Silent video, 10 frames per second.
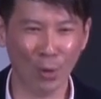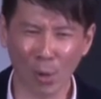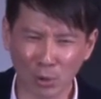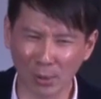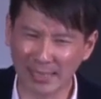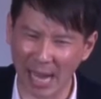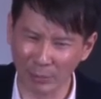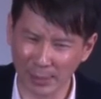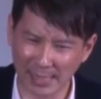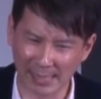如果说
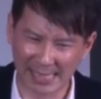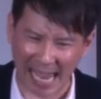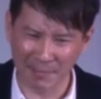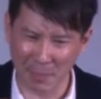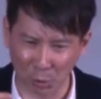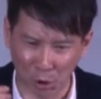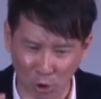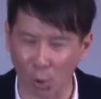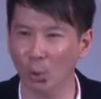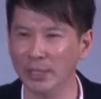焦虑症再没有
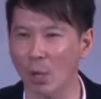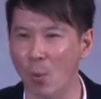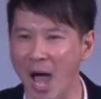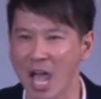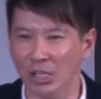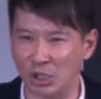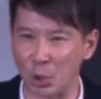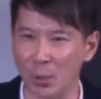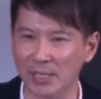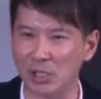去处理的话，
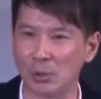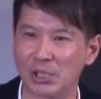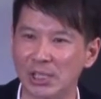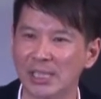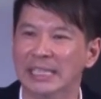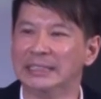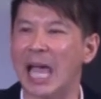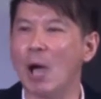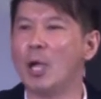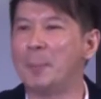久而久之，
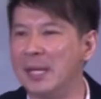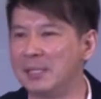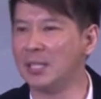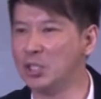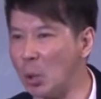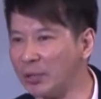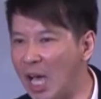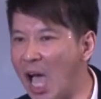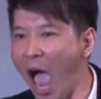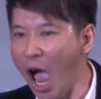它会变成一种
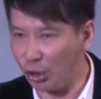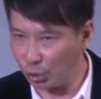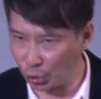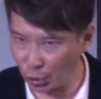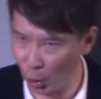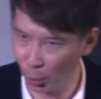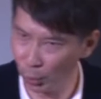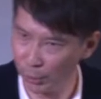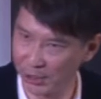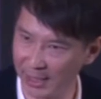呢
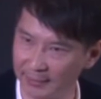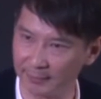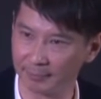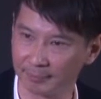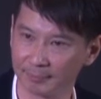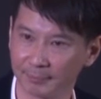忧虑症。